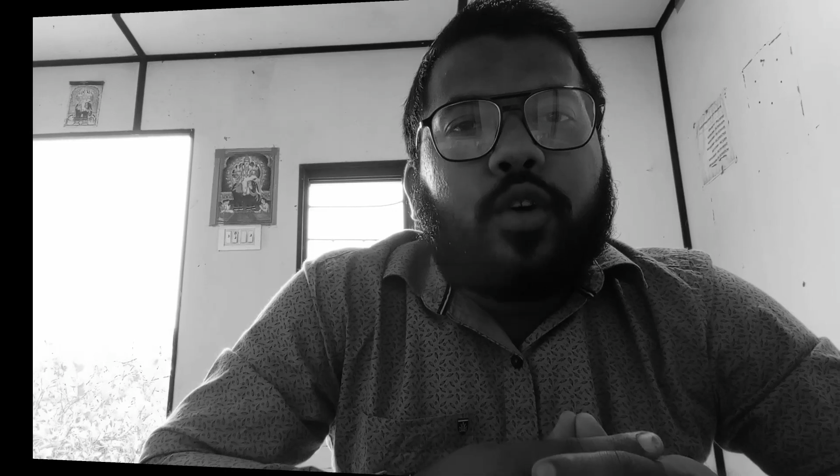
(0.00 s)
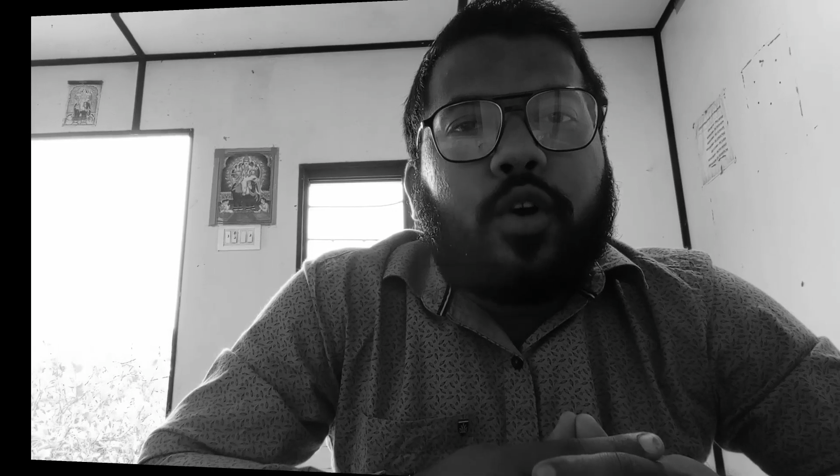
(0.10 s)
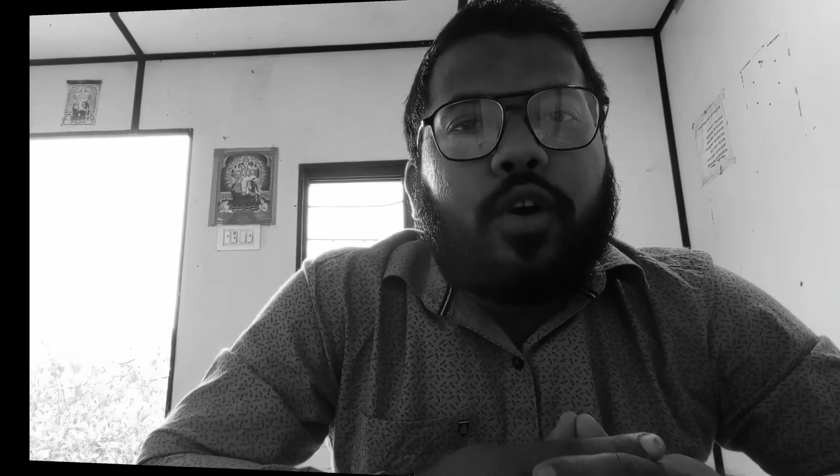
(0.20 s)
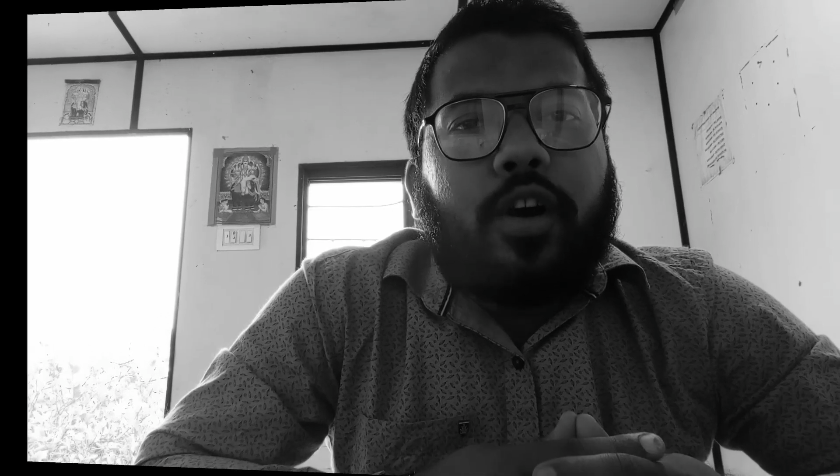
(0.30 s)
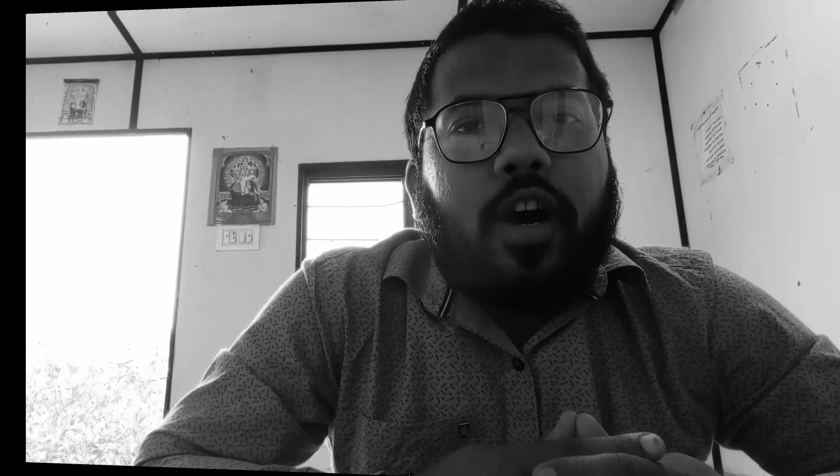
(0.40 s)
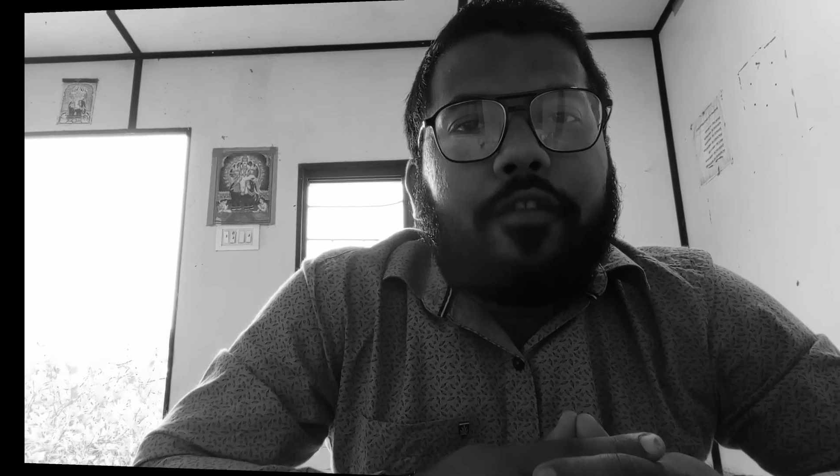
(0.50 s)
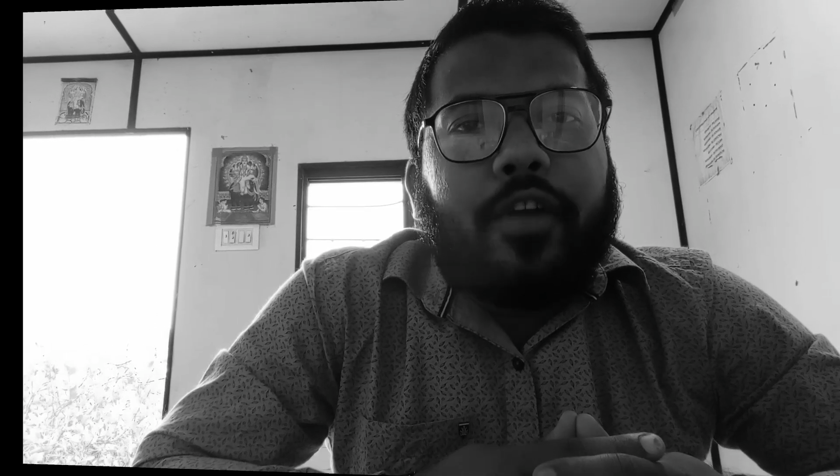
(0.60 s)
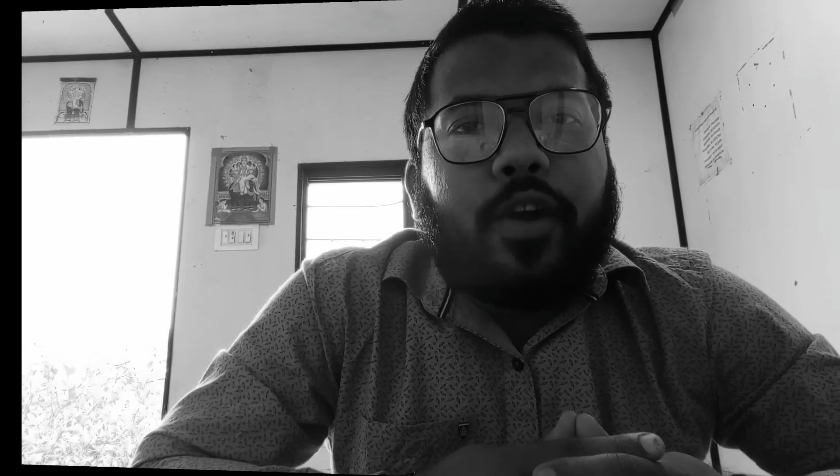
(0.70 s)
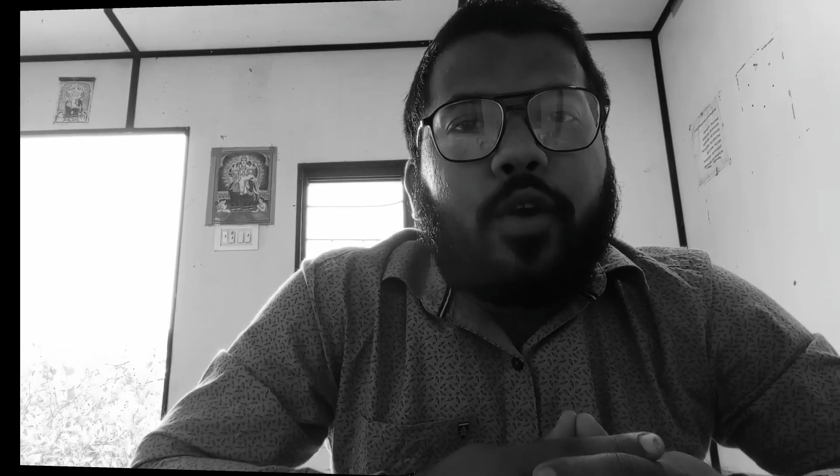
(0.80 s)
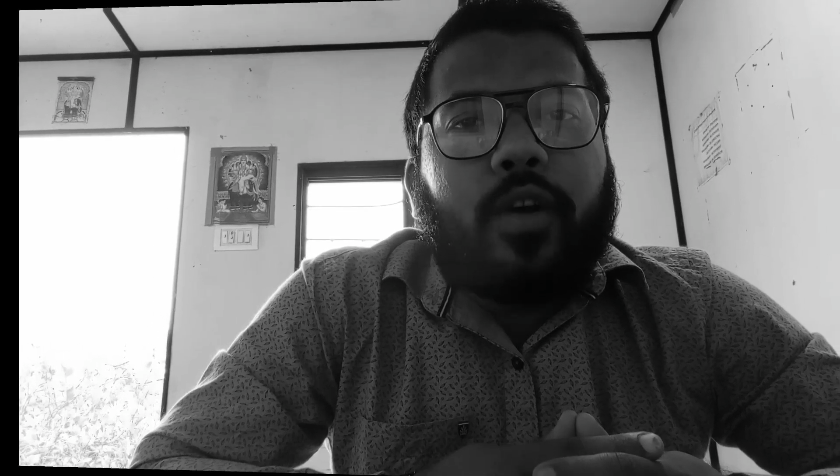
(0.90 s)
তো
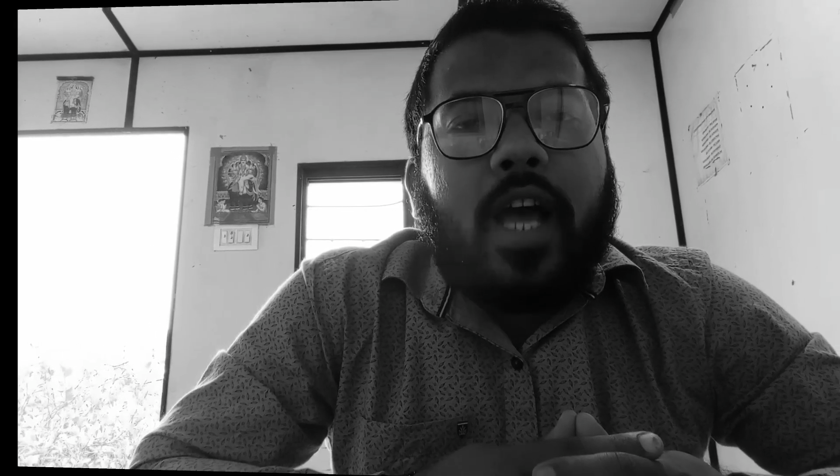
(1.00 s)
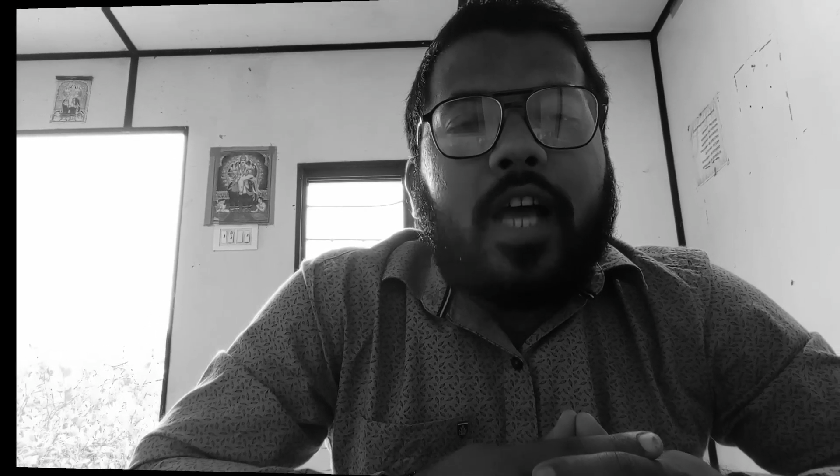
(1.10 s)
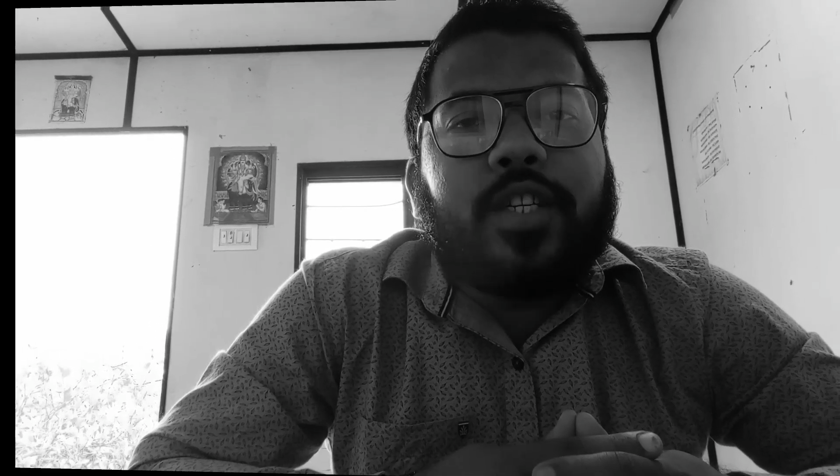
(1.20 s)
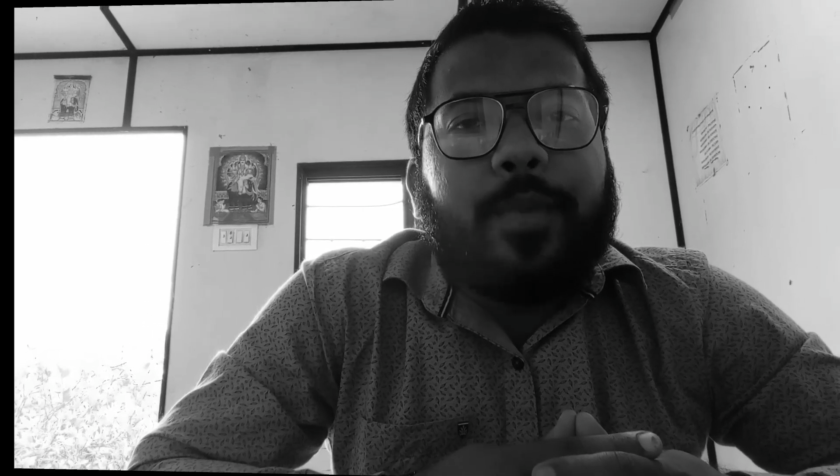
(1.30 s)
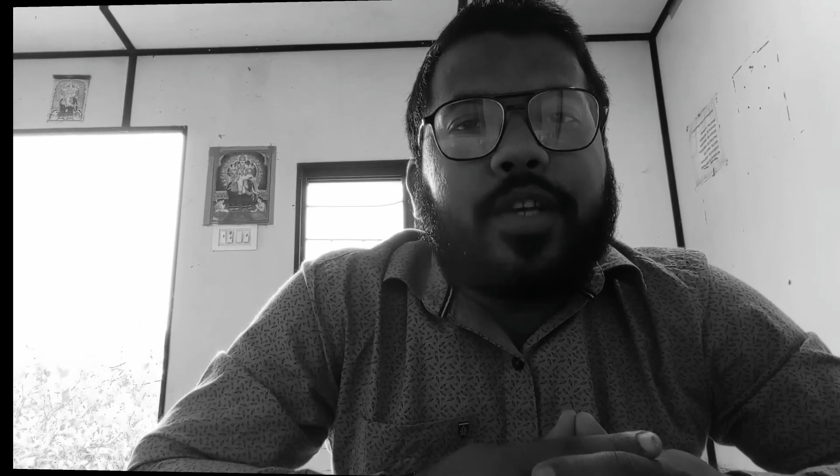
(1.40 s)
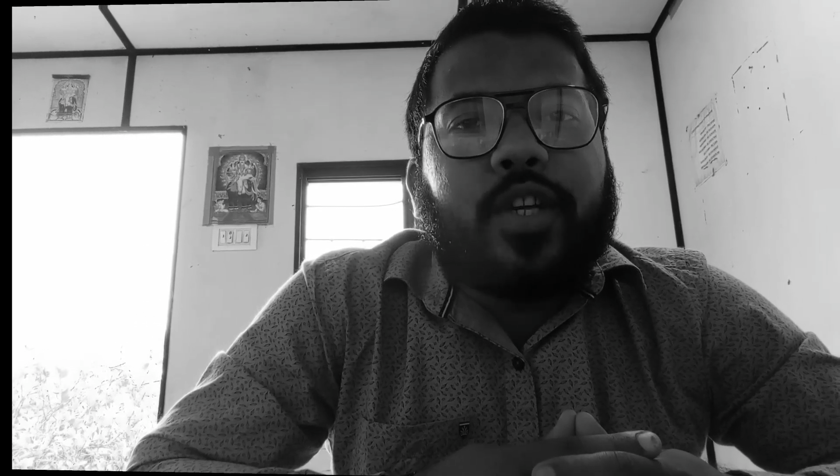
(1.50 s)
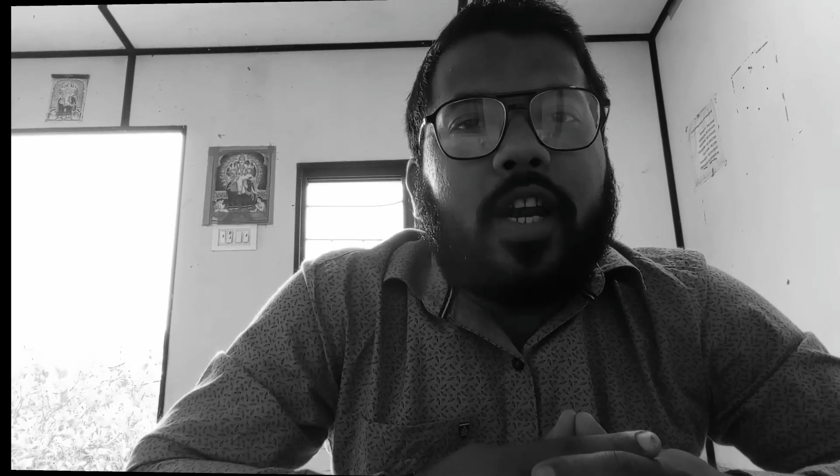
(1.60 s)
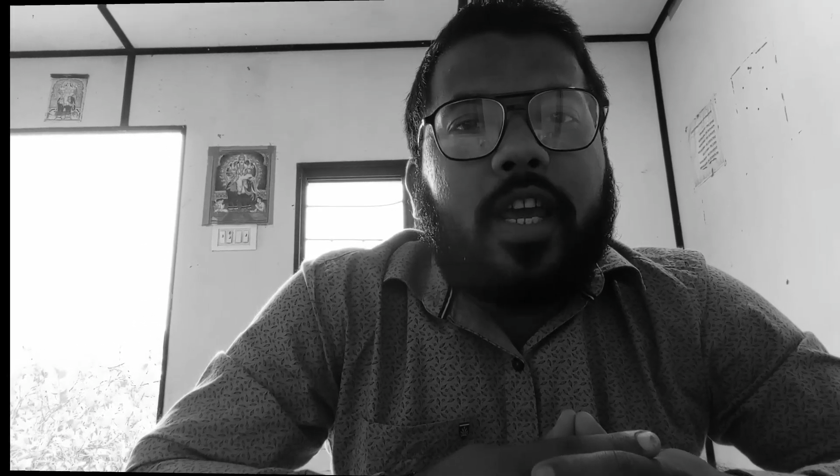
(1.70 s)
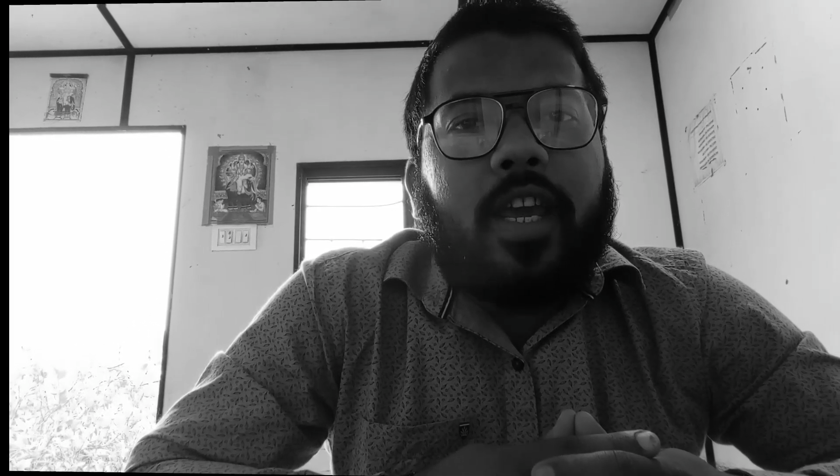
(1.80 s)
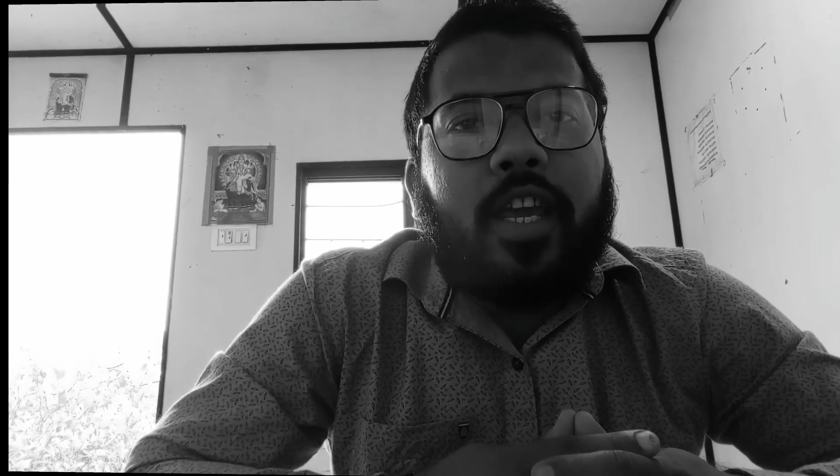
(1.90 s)
ভিডিওটা
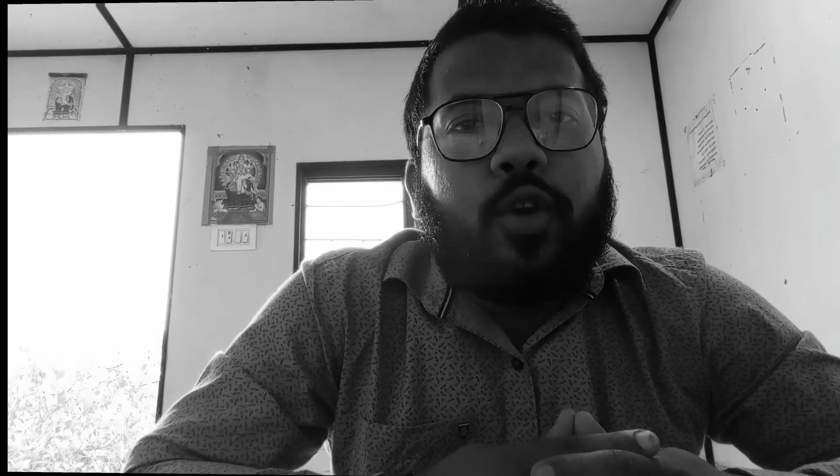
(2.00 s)
স্পেশালি